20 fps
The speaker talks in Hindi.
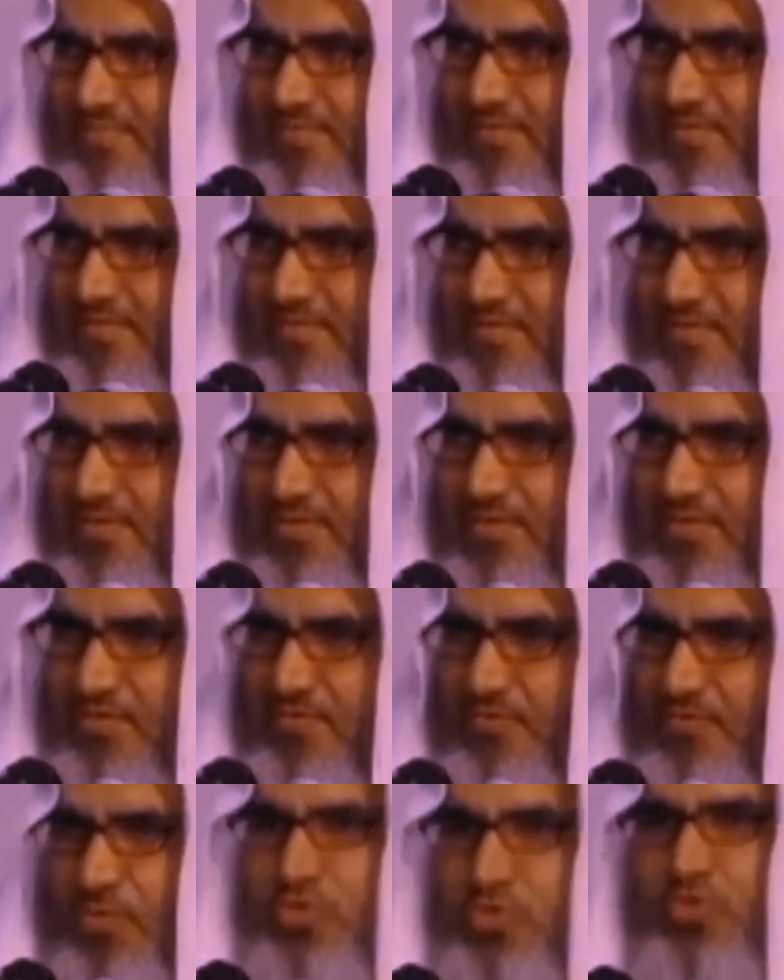तो नहीं किया
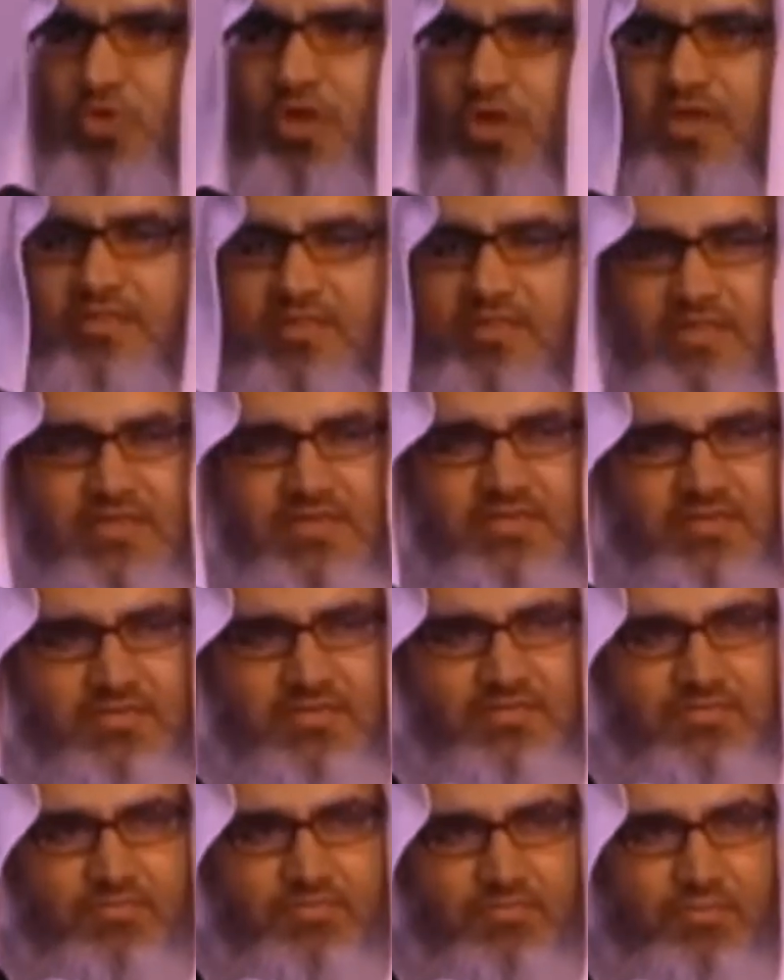बल्कि
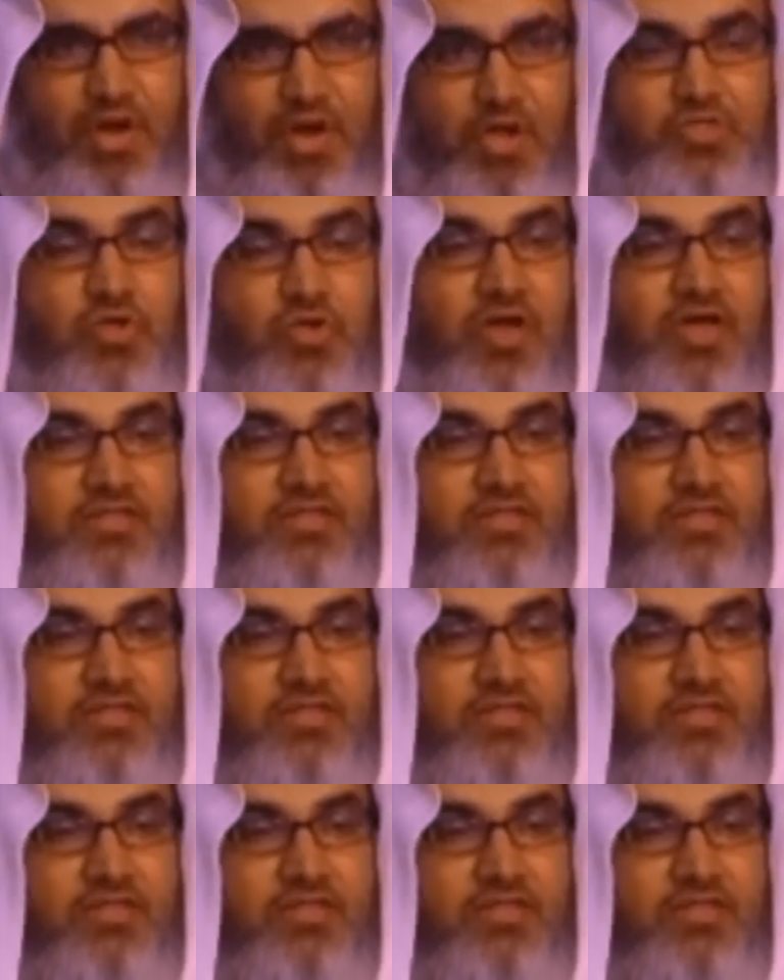भाई ने किया है